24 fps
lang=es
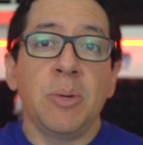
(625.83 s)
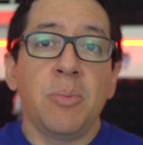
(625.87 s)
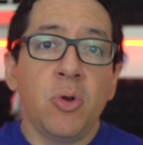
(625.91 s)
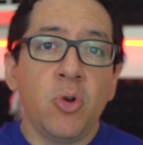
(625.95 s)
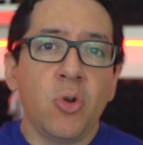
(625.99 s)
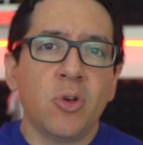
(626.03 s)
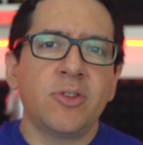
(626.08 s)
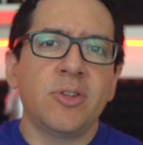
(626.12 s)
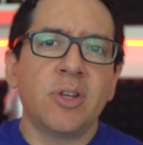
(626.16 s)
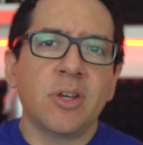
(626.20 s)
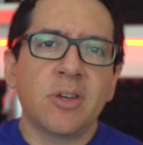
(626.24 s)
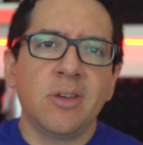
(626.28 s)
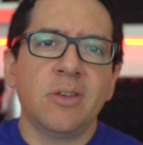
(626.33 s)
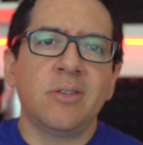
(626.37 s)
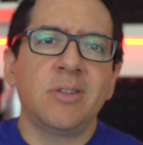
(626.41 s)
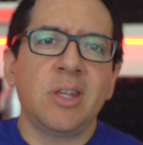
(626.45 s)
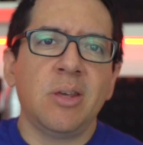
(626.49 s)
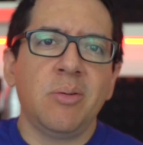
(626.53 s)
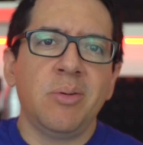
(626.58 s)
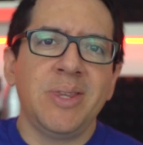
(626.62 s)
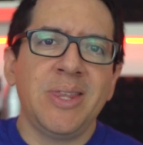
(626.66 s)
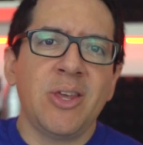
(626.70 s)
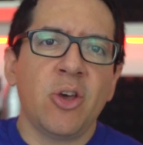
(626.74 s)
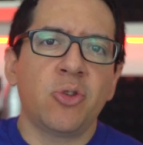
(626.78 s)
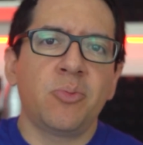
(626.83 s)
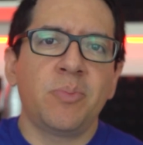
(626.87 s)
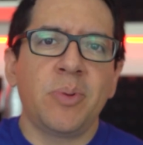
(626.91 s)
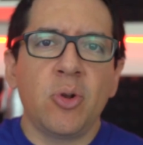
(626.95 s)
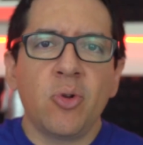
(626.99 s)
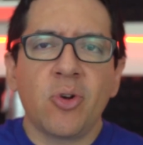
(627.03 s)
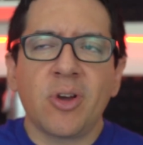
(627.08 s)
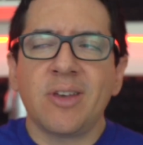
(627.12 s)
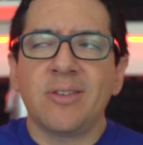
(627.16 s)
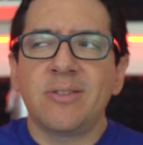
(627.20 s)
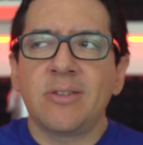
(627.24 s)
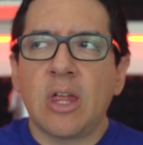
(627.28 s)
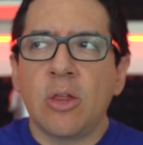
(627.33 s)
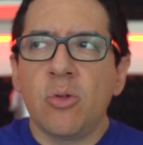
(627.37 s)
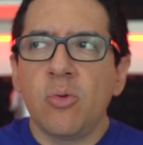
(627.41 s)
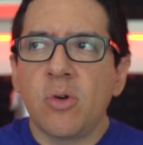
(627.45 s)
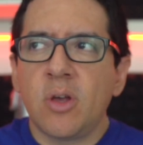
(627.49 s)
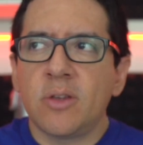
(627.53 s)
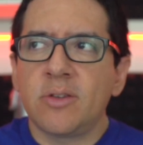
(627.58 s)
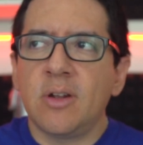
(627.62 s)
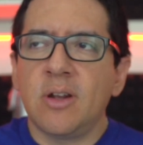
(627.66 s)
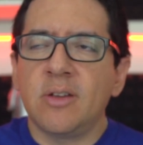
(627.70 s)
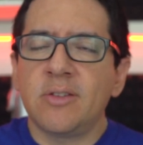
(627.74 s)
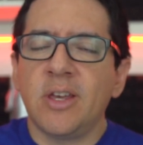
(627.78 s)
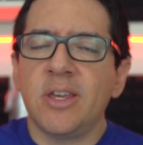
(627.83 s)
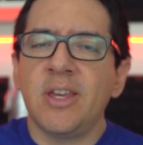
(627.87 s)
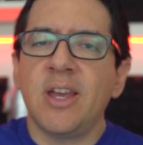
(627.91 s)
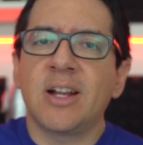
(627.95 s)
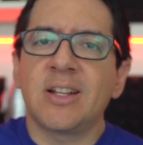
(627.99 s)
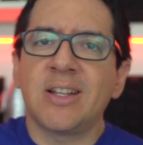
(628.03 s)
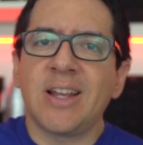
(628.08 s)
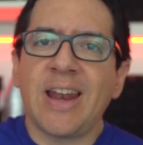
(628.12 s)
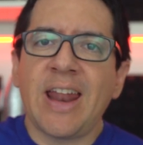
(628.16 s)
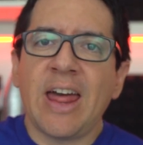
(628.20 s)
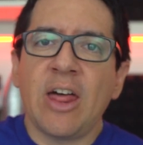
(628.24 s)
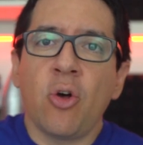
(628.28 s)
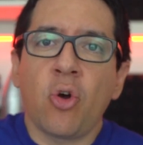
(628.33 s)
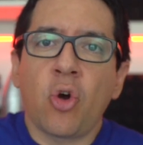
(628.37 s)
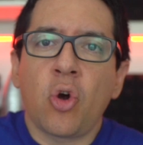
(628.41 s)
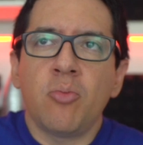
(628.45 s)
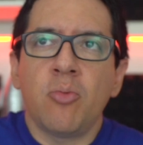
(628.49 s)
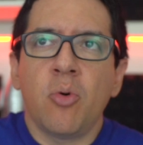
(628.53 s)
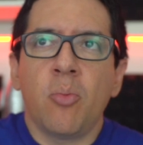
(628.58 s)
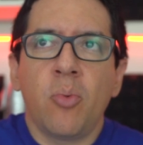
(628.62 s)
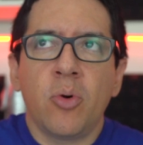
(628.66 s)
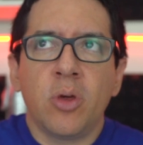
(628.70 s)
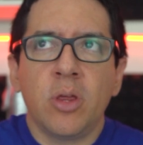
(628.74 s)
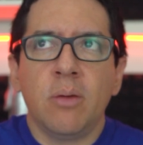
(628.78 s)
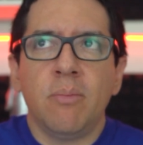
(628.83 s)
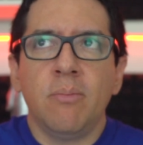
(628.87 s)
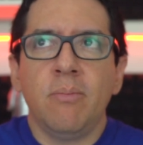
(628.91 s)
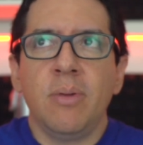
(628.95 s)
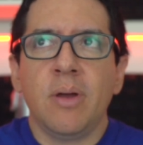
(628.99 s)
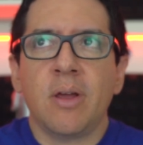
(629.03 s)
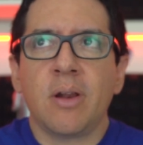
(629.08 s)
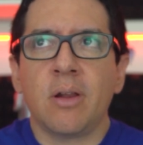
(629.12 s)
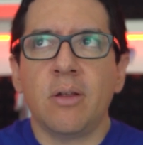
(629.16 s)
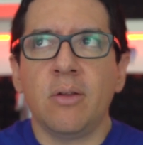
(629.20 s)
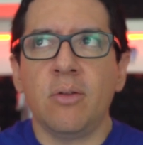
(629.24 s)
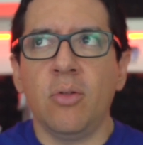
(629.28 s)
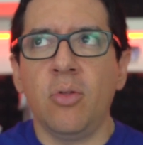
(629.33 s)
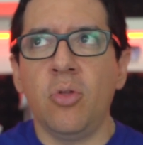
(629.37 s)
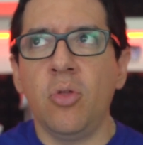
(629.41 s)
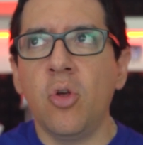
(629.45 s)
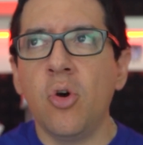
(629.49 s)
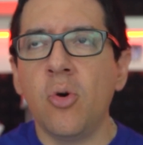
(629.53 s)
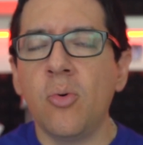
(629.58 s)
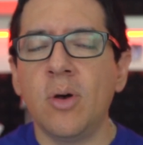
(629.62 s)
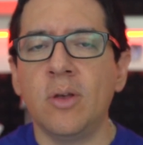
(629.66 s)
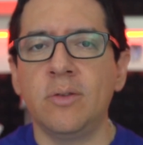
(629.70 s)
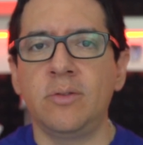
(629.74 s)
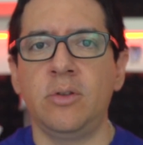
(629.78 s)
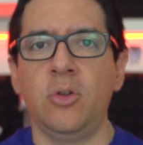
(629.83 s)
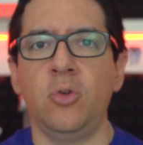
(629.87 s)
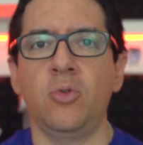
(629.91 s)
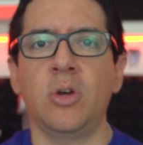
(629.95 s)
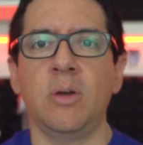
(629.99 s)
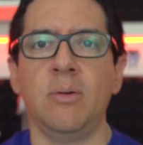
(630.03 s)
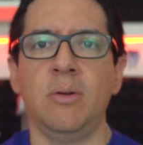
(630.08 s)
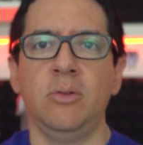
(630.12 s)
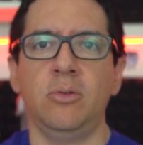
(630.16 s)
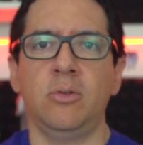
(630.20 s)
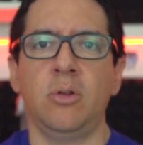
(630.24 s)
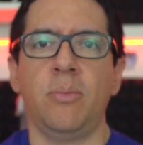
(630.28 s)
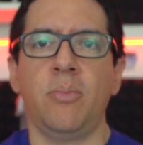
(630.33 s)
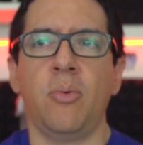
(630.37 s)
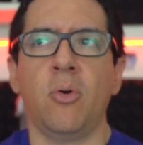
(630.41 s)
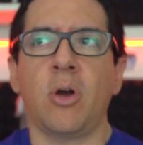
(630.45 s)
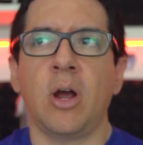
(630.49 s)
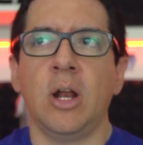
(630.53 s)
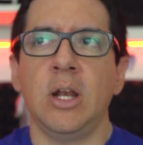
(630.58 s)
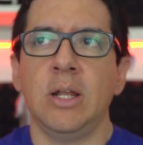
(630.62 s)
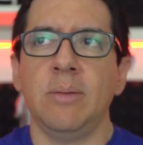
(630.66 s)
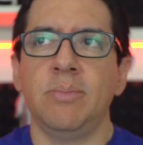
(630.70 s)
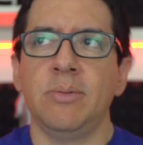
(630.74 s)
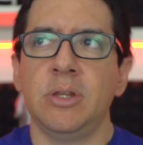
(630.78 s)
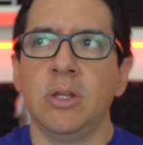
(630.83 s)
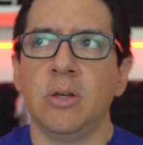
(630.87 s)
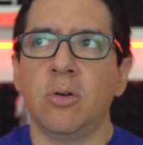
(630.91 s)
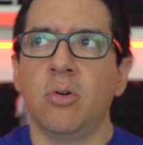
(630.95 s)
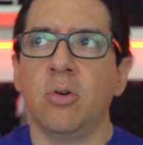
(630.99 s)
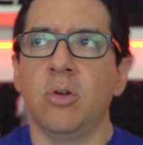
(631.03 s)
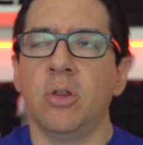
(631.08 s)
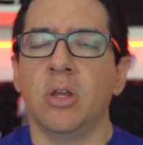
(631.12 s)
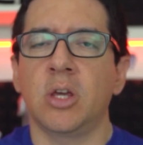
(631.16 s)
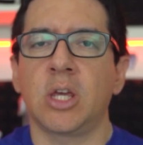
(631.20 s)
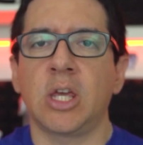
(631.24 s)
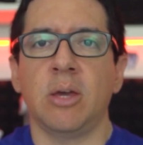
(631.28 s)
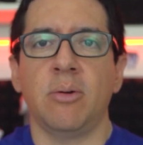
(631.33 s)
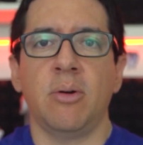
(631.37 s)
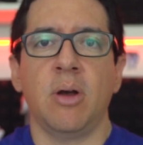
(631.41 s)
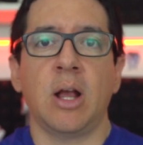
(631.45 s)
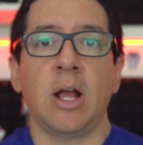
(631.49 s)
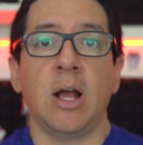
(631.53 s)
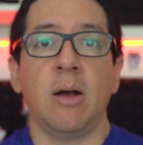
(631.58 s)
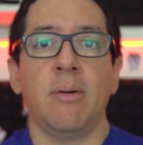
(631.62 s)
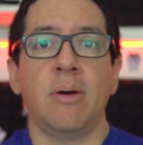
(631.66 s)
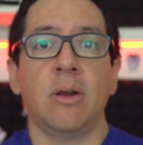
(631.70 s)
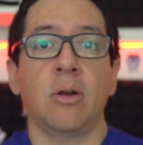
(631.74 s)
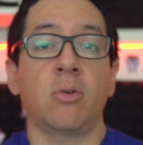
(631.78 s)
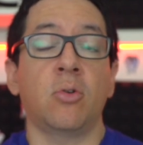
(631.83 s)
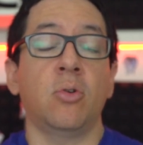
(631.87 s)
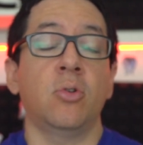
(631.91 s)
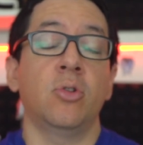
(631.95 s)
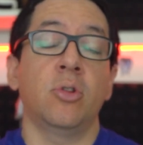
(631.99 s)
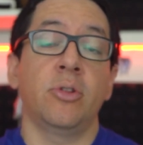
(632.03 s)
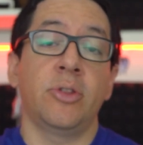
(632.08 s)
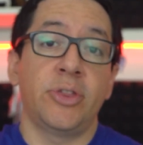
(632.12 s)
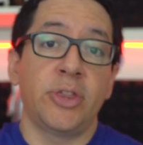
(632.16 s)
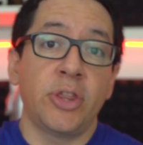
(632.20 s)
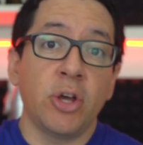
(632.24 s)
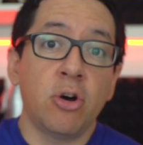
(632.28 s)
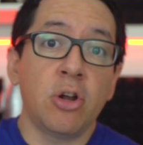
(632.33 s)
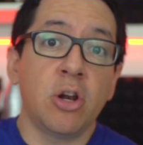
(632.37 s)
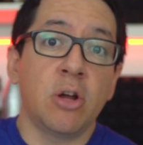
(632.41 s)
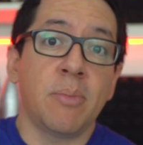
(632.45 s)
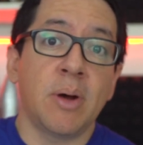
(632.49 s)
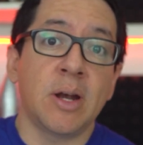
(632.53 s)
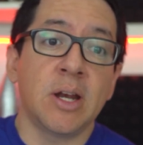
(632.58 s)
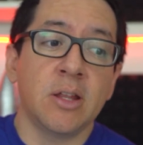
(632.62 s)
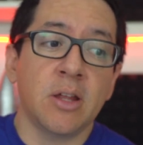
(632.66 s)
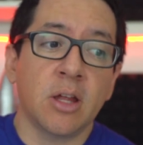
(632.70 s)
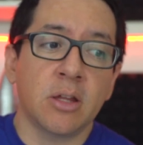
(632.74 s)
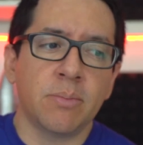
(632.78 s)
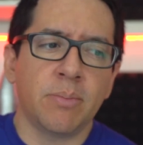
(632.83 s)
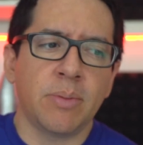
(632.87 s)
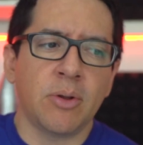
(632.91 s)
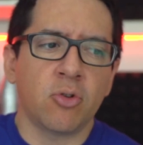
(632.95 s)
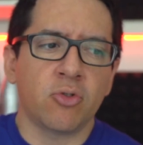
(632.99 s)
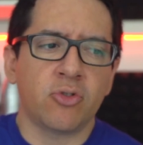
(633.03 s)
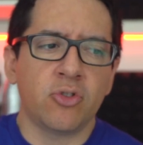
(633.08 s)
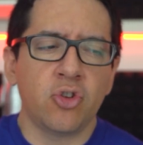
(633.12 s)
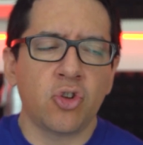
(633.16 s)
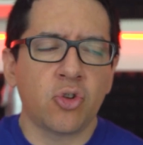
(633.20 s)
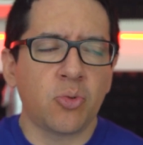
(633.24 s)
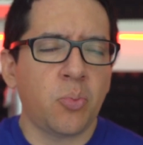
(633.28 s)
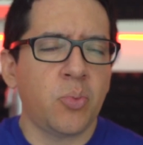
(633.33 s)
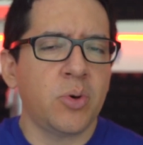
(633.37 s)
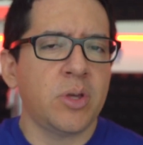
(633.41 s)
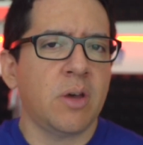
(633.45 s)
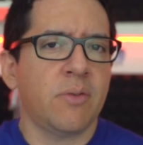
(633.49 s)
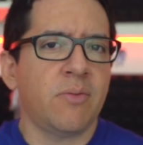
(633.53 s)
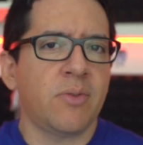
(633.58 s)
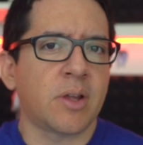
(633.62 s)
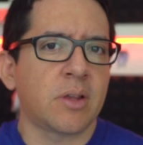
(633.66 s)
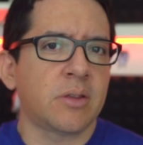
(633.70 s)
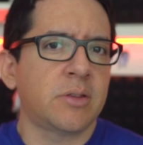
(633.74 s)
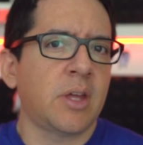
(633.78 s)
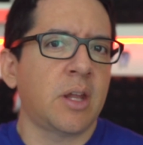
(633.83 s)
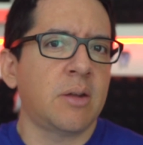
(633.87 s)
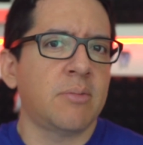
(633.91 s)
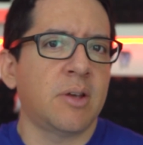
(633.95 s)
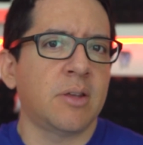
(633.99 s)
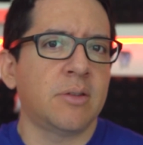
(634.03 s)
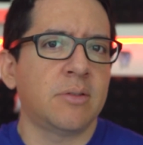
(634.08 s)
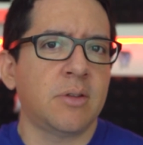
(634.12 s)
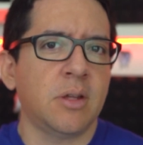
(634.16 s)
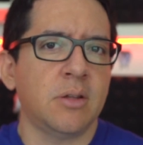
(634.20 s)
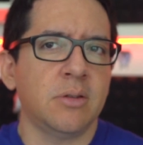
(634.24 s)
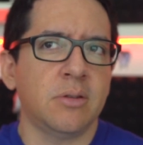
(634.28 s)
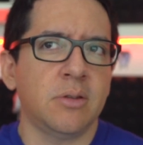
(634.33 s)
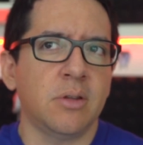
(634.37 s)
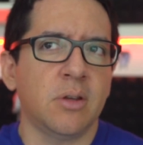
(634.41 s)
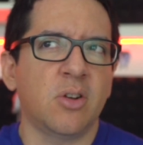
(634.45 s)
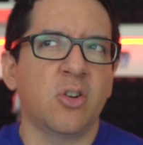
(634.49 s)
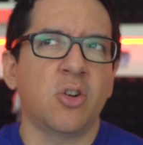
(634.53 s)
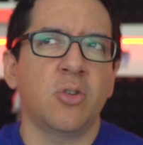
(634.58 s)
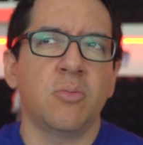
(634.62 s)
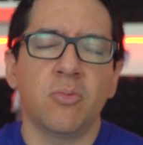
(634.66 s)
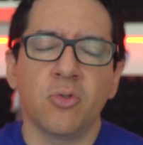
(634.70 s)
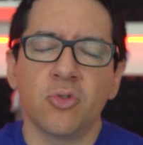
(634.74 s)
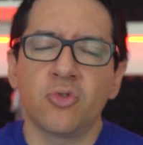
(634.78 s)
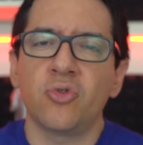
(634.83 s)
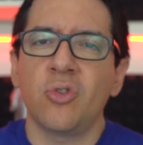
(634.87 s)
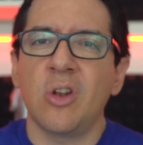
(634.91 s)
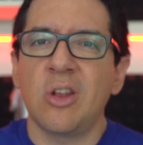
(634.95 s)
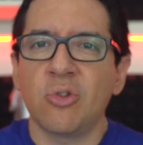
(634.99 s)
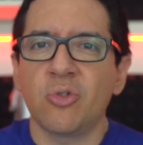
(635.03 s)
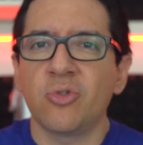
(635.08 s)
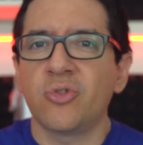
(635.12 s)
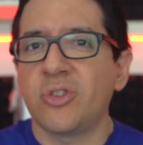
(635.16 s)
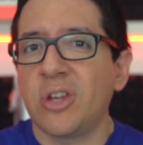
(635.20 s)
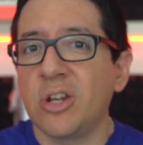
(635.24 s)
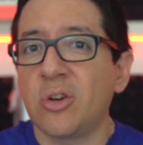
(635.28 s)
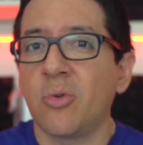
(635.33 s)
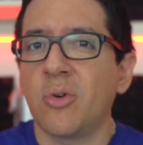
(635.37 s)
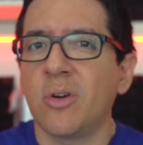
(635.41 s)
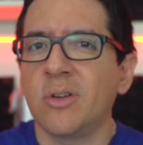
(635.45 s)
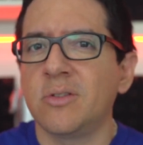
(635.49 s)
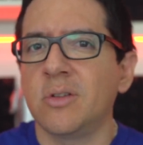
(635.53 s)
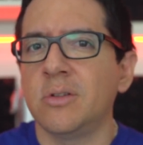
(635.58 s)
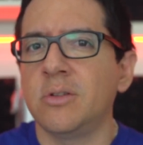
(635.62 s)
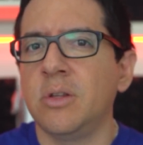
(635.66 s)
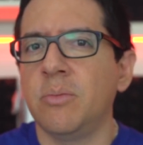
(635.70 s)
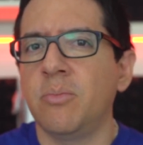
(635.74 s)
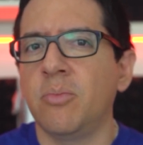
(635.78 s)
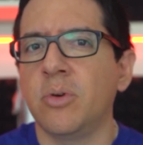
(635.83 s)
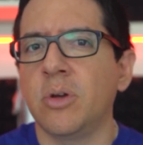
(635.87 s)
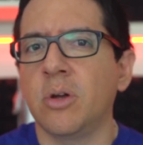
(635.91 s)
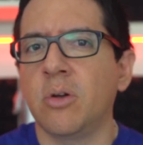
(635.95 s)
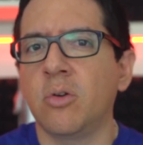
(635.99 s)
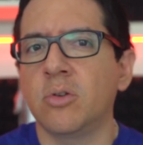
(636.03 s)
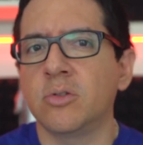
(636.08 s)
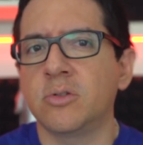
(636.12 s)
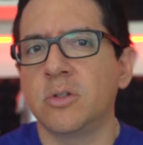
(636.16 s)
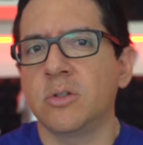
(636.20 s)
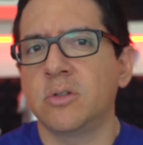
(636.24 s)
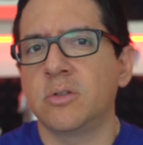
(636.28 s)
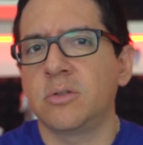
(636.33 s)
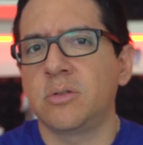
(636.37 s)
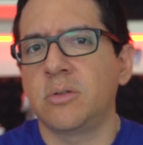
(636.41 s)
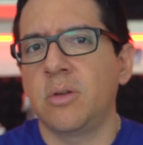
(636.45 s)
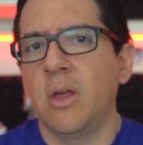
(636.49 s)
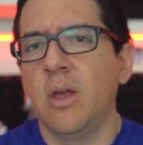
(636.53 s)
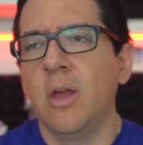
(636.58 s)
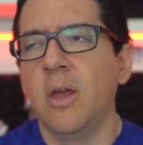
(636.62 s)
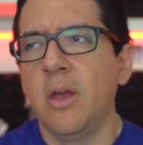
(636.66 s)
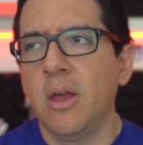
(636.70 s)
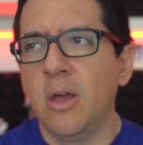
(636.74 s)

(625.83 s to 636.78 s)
Y bueno, hasta aquí este video, espero que esta duda se les haya aclarado. Como pueden ver, no va a ser un evento apocalíptico de que va a acabar con toda la humanidad, pero sí nos puede afectar bastante, como suele suceder con este tipo de cosas.